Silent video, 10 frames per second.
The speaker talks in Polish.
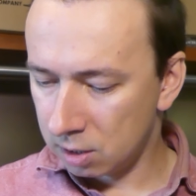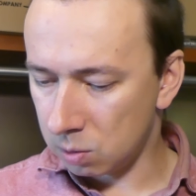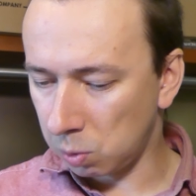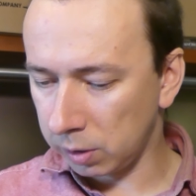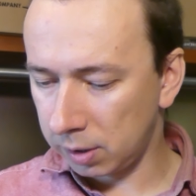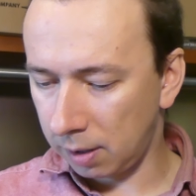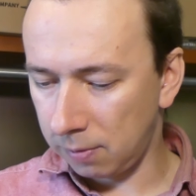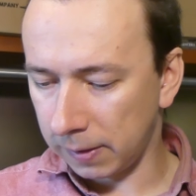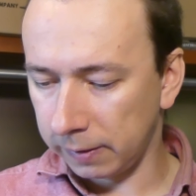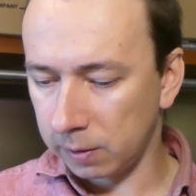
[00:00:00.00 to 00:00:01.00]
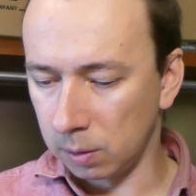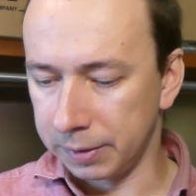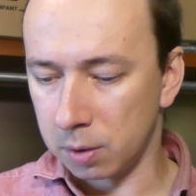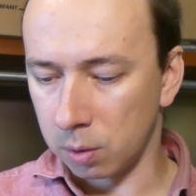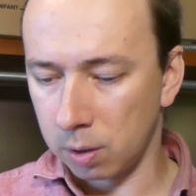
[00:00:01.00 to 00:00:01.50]
słodkiej fasoli
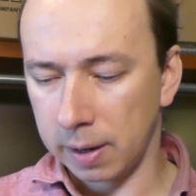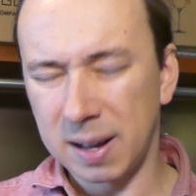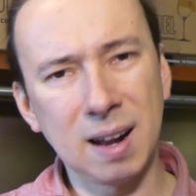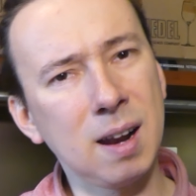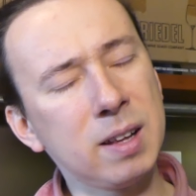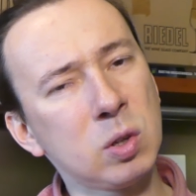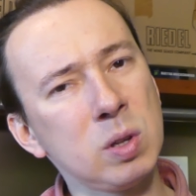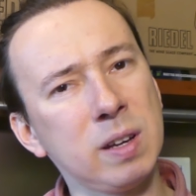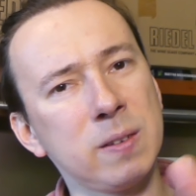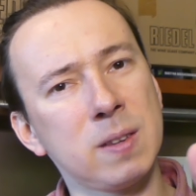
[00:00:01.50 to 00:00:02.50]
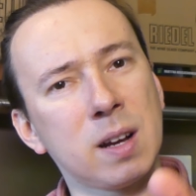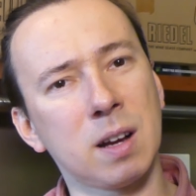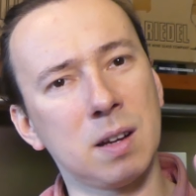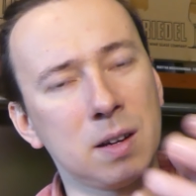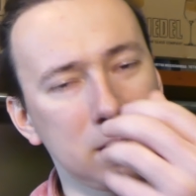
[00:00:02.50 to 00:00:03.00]
trochę, ale to nie jest
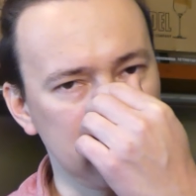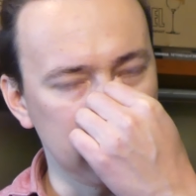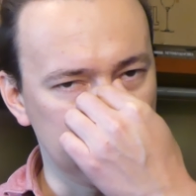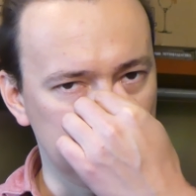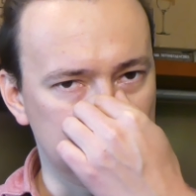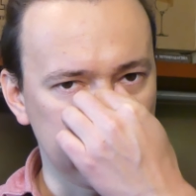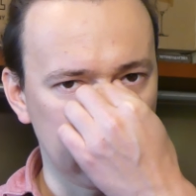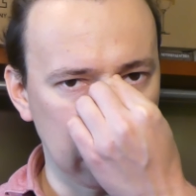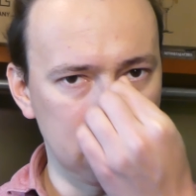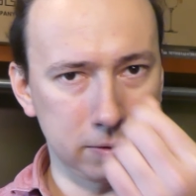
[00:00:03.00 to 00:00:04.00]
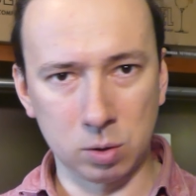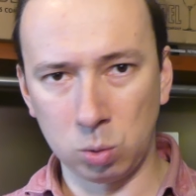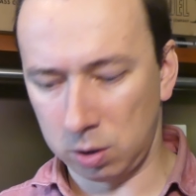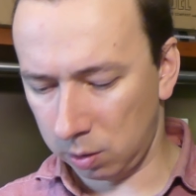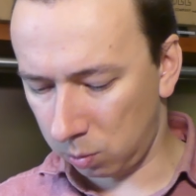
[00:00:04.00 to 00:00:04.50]
taka e, facolowe
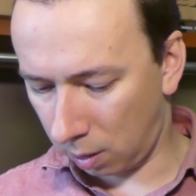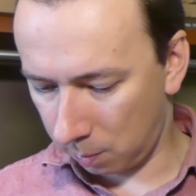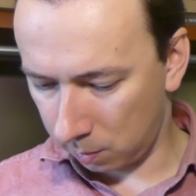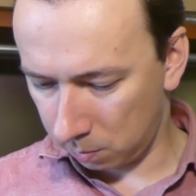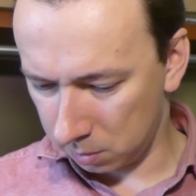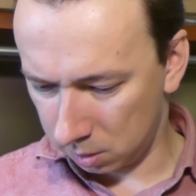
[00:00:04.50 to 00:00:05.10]
nuty, które, by,